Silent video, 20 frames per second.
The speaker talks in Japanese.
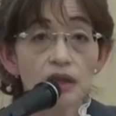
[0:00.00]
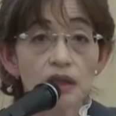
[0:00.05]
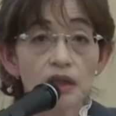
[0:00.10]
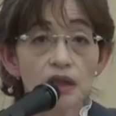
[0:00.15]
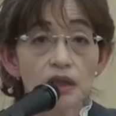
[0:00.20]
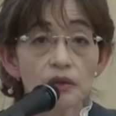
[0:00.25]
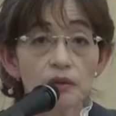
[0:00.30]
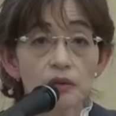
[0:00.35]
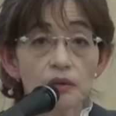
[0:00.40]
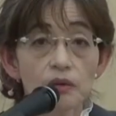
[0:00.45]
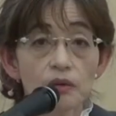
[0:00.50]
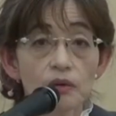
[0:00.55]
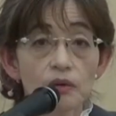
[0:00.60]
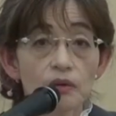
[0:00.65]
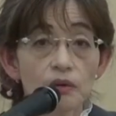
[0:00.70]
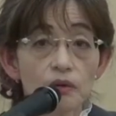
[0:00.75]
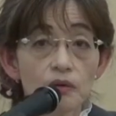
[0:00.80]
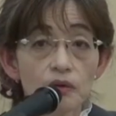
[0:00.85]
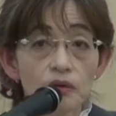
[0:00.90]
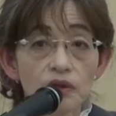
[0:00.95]
えー
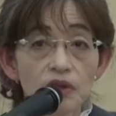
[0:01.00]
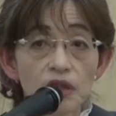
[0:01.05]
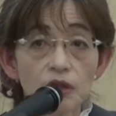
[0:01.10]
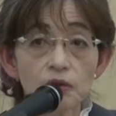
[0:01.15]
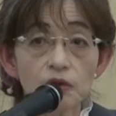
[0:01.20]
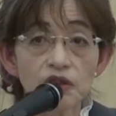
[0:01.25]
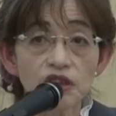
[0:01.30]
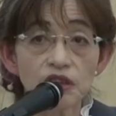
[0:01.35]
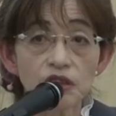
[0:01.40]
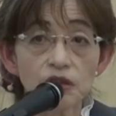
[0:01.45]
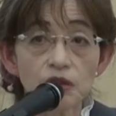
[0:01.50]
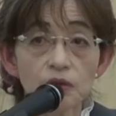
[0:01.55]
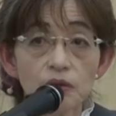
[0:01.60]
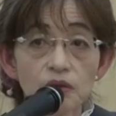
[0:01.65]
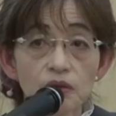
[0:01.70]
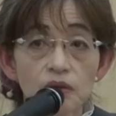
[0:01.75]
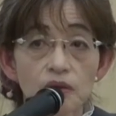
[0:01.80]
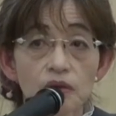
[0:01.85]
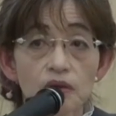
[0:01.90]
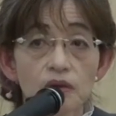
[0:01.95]
と大人の事
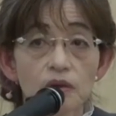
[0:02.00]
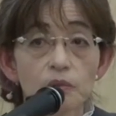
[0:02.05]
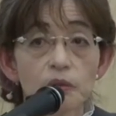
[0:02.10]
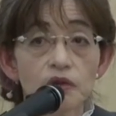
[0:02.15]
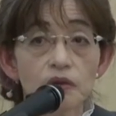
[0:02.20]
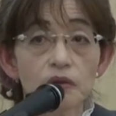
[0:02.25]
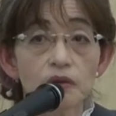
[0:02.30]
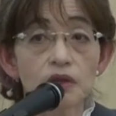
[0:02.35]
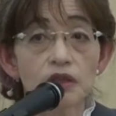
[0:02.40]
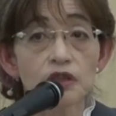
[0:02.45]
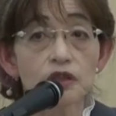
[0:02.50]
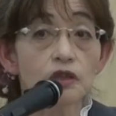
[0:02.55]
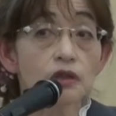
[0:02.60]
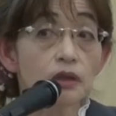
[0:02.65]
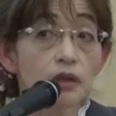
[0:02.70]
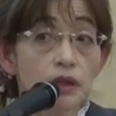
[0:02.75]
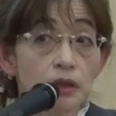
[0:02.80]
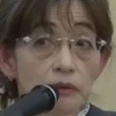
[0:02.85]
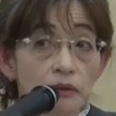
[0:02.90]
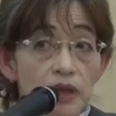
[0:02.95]
情というものに
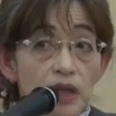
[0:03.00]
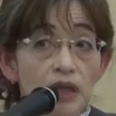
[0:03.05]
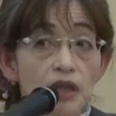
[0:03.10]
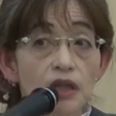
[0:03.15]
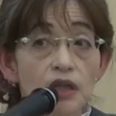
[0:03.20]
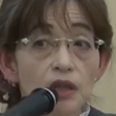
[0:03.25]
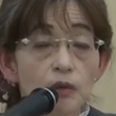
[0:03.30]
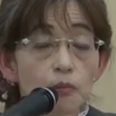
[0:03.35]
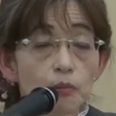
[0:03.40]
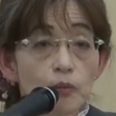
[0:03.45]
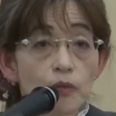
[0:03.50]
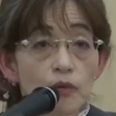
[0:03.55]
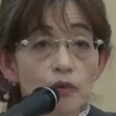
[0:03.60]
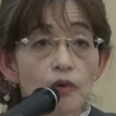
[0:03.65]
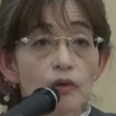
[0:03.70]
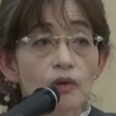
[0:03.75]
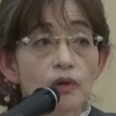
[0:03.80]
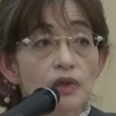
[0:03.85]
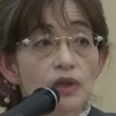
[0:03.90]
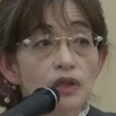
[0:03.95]
ついては
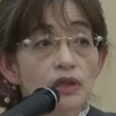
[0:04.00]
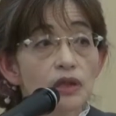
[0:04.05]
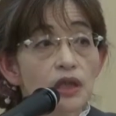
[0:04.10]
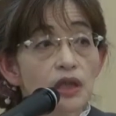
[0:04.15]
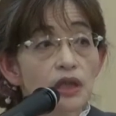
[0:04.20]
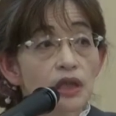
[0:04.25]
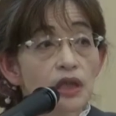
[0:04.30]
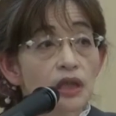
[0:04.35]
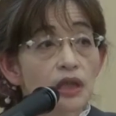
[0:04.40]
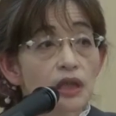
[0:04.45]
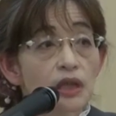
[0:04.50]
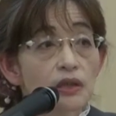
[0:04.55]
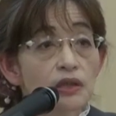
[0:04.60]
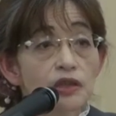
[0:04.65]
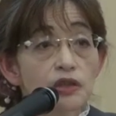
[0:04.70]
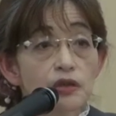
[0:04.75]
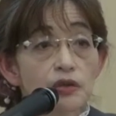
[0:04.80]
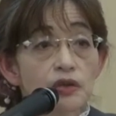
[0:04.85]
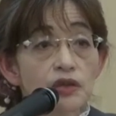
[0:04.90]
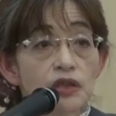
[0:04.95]
もうえー、
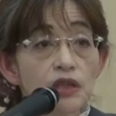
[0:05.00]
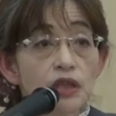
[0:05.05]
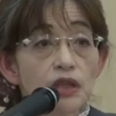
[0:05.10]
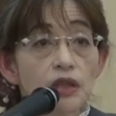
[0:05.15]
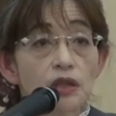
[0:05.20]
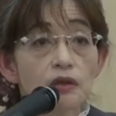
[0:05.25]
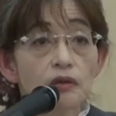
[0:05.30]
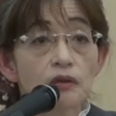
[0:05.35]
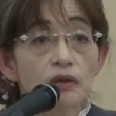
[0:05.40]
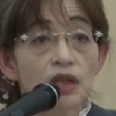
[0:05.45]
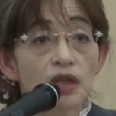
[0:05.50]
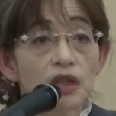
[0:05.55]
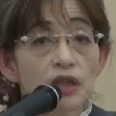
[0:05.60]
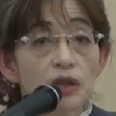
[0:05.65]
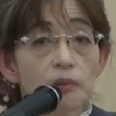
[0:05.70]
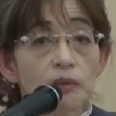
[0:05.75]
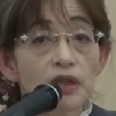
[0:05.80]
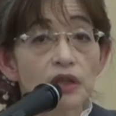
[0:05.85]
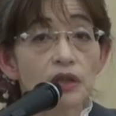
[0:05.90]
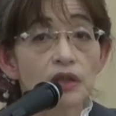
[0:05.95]
20世紀の
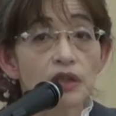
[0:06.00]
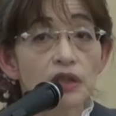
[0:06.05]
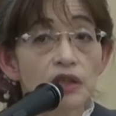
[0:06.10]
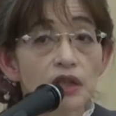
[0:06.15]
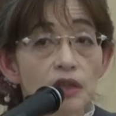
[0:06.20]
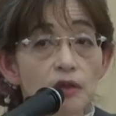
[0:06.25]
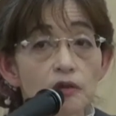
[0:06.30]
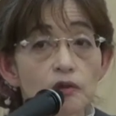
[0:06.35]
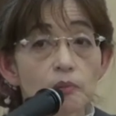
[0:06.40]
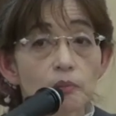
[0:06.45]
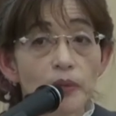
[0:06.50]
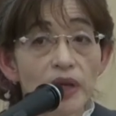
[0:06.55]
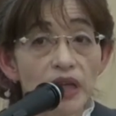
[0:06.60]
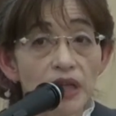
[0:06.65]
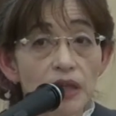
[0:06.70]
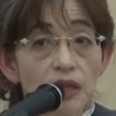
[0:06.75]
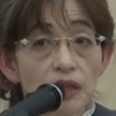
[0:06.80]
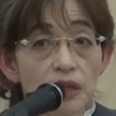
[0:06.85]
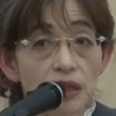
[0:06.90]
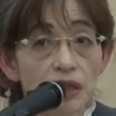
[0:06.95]
半ばになる
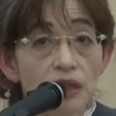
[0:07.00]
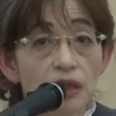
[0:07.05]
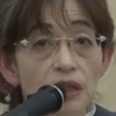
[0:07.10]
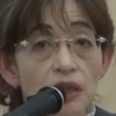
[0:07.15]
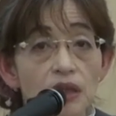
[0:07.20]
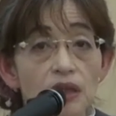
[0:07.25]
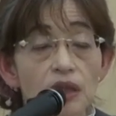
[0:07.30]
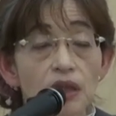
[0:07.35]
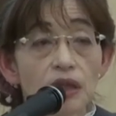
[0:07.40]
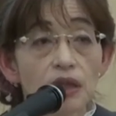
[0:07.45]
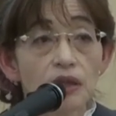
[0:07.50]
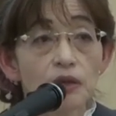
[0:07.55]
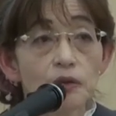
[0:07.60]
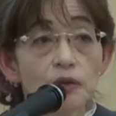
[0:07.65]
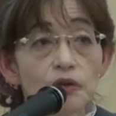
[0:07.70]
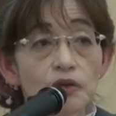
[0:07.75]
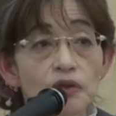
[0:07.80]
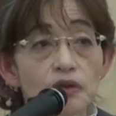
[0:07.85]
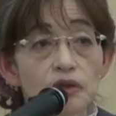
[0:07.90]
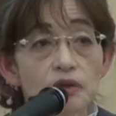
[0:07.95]
前に、えー、
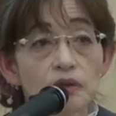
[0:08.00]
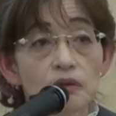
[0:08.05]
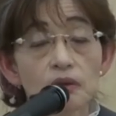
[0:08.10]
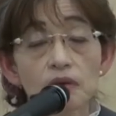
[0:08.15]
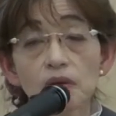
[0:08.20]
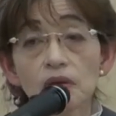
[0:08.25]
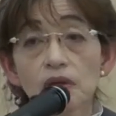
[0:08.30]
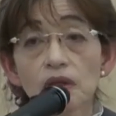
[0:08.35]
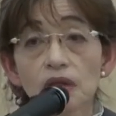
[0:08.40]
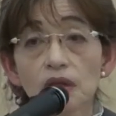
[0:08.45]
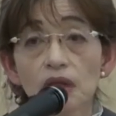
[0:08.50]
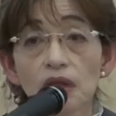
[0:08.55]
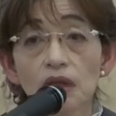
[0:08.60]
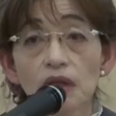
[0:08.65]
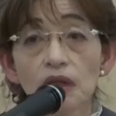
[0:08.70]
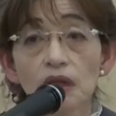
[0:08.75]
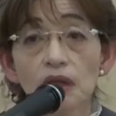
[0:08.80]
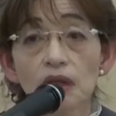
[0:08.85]
ドイツの、えー、